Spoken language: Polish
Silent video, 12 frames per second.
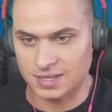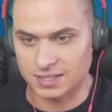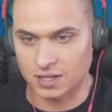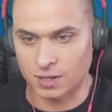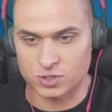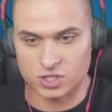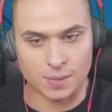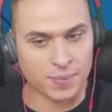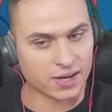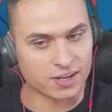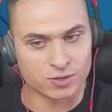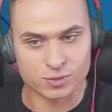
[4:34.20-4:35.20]
Dobrze ta
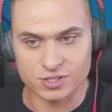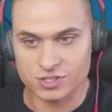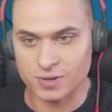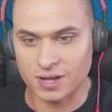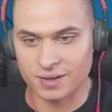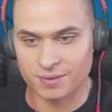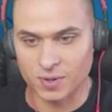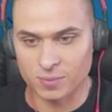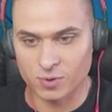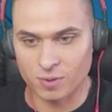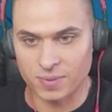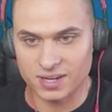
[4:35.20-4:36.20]
peka nie uderzyła, bo
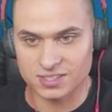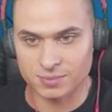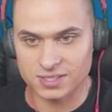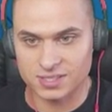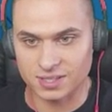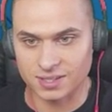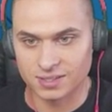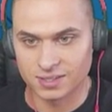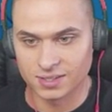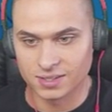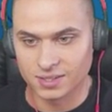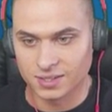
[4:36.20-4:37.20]
było bardzo blisko.
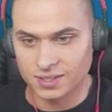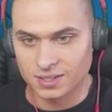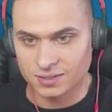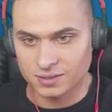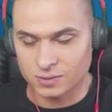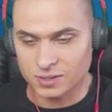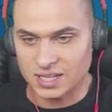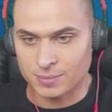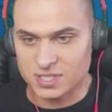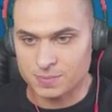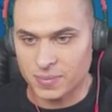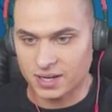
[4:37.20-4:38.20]
Tutaj
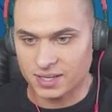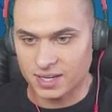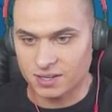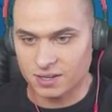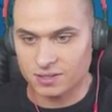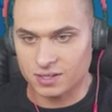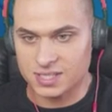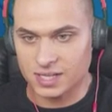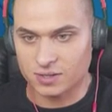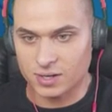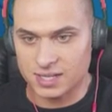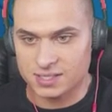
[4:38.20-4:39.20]
damy Sparkiego do
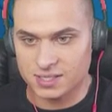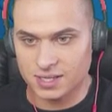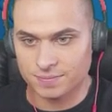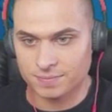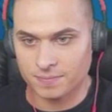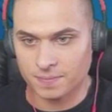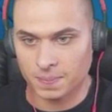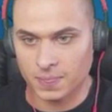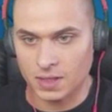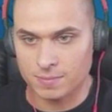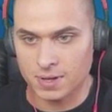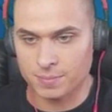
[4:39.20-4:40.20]
sekuracji.
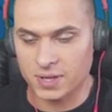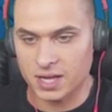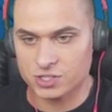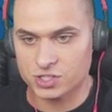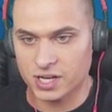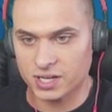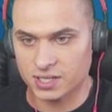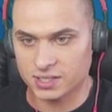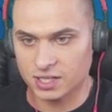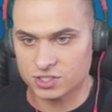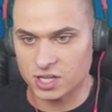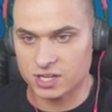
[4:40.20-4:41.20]
Mamy arszerki,
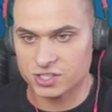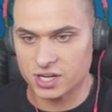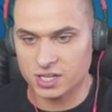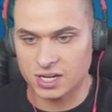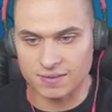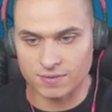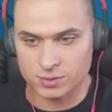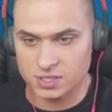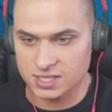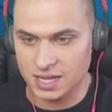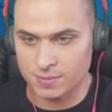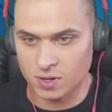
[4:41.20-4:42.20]
także arszerki lawą się
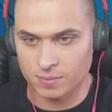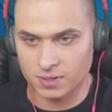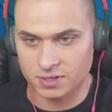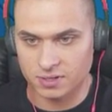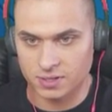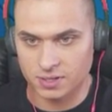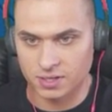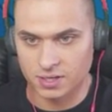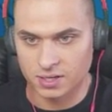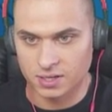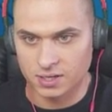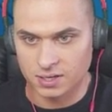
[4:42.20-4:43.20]
zajmą.
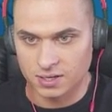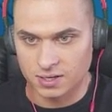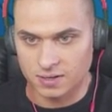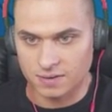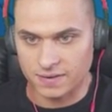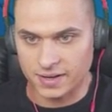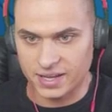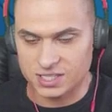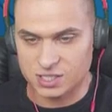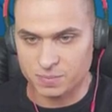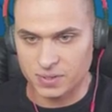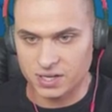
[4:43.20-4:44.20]
Fire
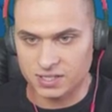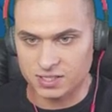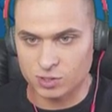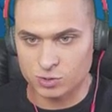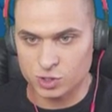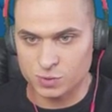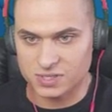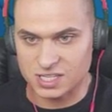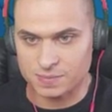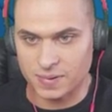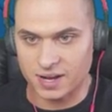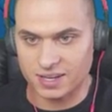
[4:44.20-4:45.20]
Spirit, dorzućmy za
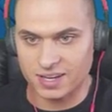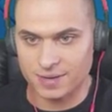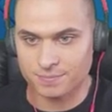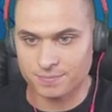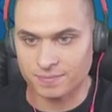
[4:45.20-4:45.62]
Sparkiem.